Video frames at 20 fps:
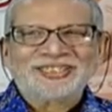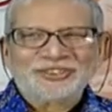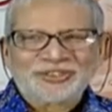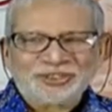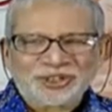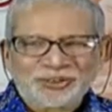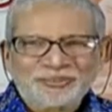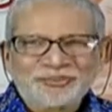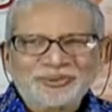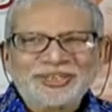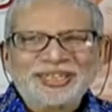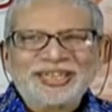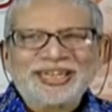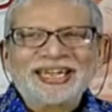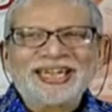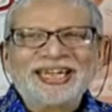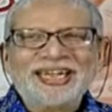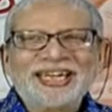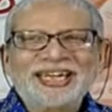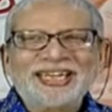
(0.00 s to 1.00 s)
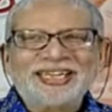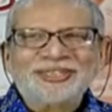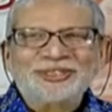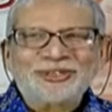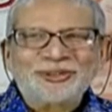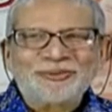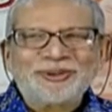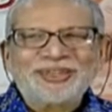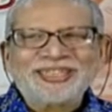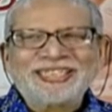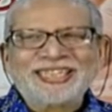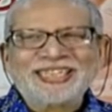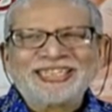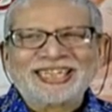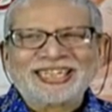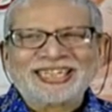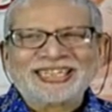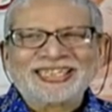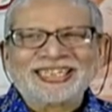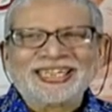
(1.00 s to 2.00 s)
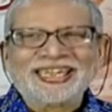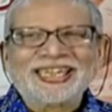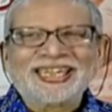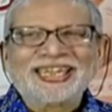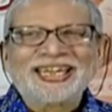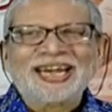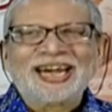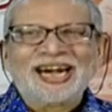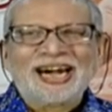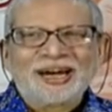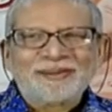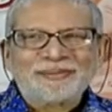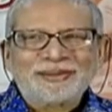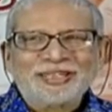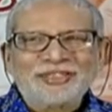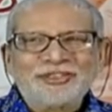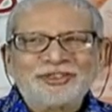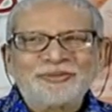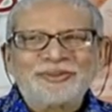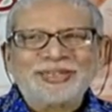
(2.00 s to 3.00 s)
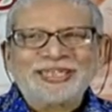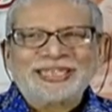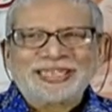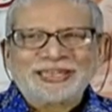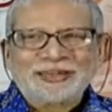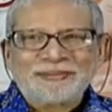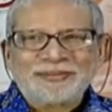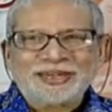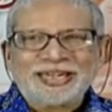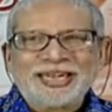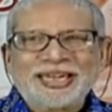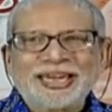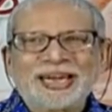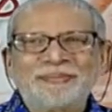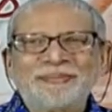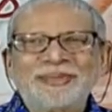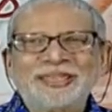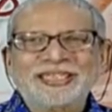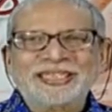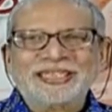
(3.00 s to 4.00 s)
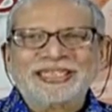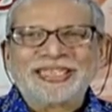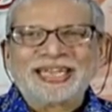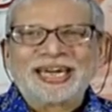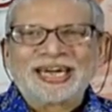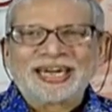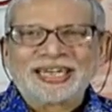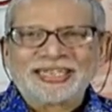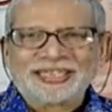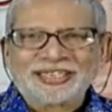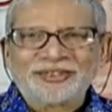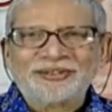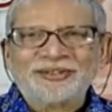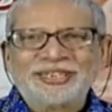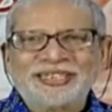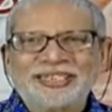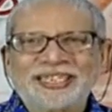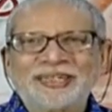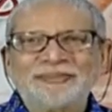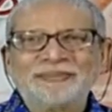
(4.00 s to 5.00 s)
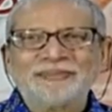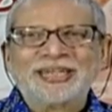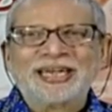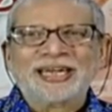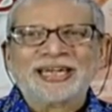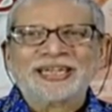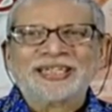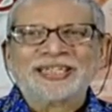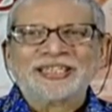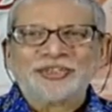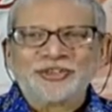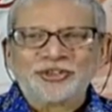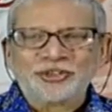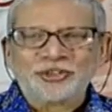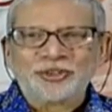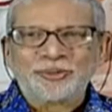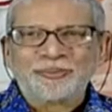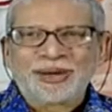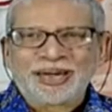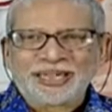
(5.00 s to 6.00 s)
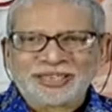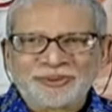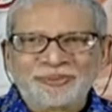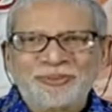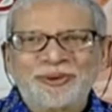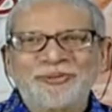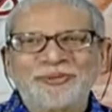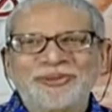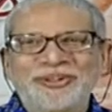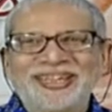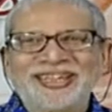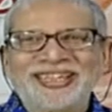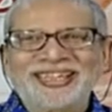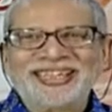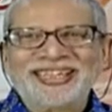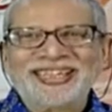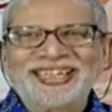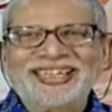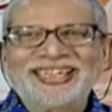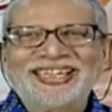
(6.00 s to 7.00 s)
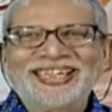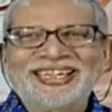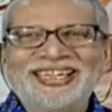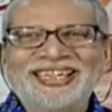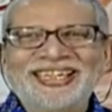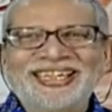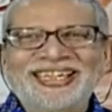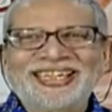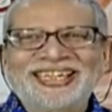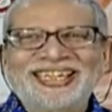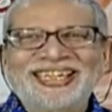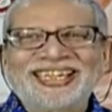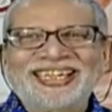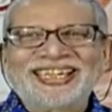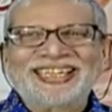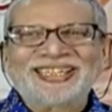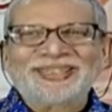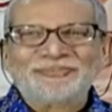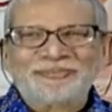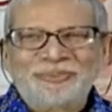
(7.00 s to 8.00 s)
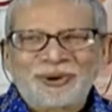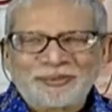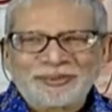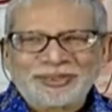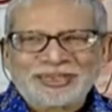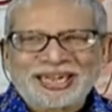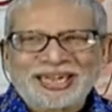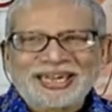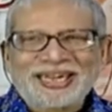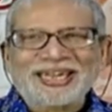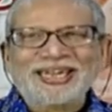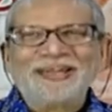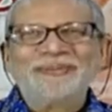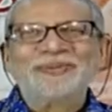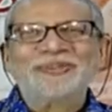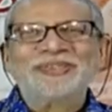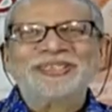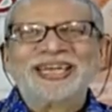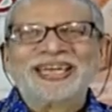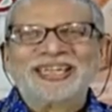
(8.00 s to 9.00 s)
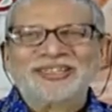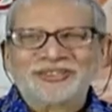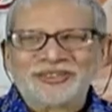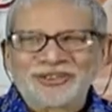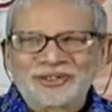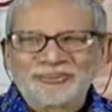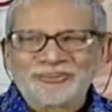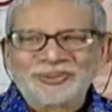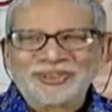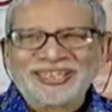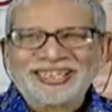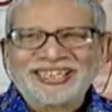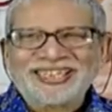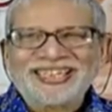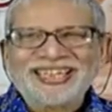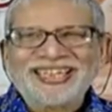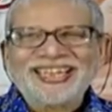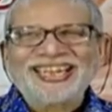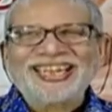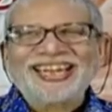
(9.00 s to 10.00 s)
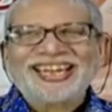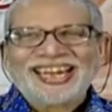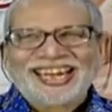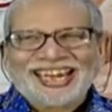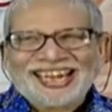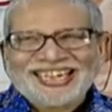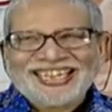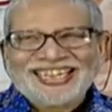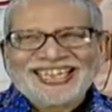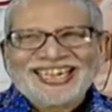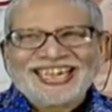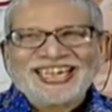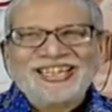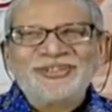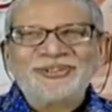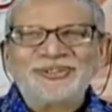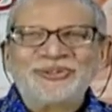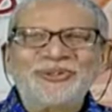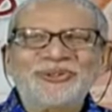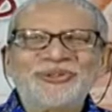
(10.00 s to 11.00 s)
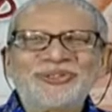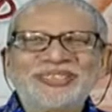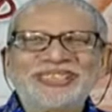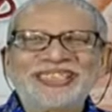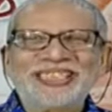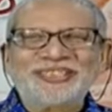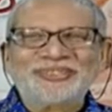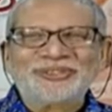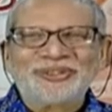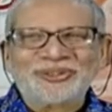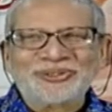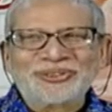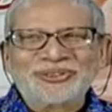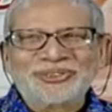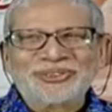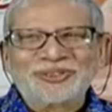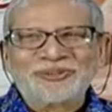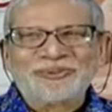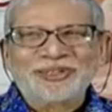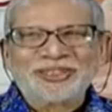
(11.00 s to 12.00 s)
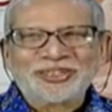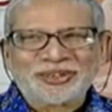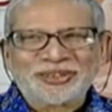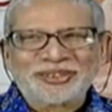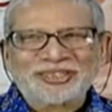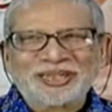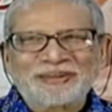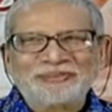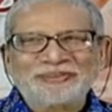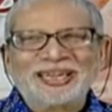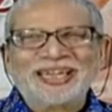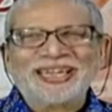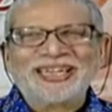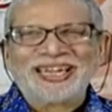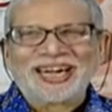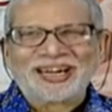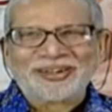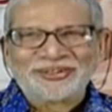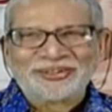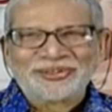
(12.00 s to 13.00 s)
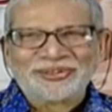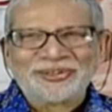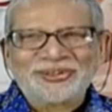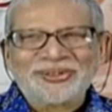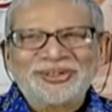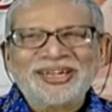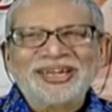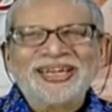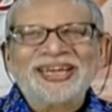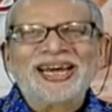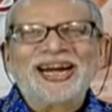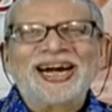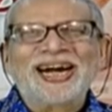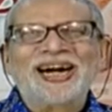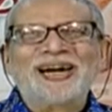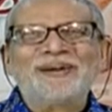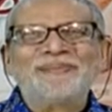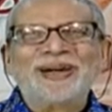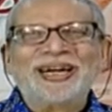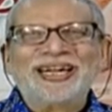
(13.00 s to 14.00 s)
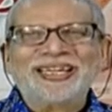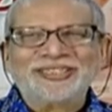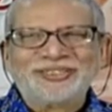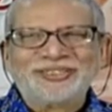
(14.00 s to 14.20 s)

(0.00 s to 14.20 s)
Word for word: জন্মদিনে শুভেচ্ছা জানাতে আমার ছবির টিম নিয়ে আমরা সেদিন হাজির হয়েছিলাম তার নিজস্ব বাসভবনে ববিতা এবং তার জন্মদিন এই নিয়েই শুরু হচ্ছে চলচ্চিত্র বিষয়ক সাপ্তাহিক আয়োজন আমার